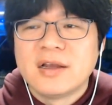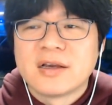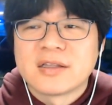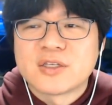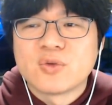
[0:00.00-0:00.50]

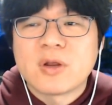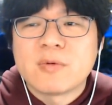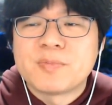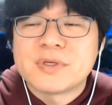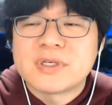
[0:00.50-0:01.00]
근데 지노래
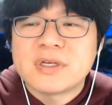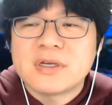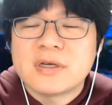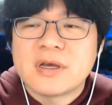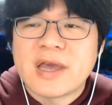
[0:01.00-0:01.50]

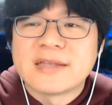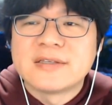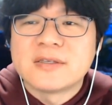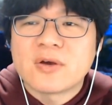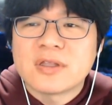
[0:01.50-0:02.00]
버핏이
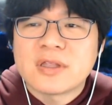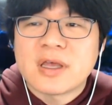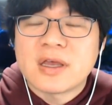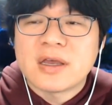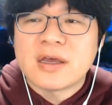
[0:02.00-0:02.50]

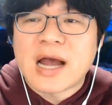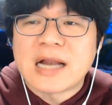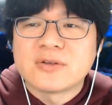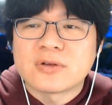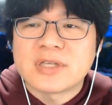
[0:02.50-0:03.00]
S석인데
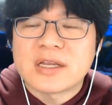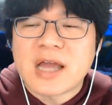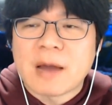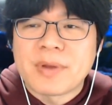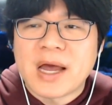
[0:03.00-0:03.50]
알석 자리
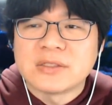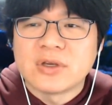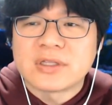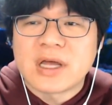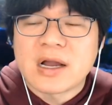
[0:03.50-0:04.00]
앞에 앉아
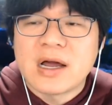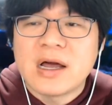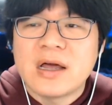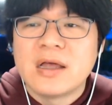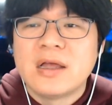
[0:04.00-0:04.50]

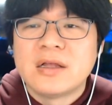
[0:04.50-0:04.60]
있다가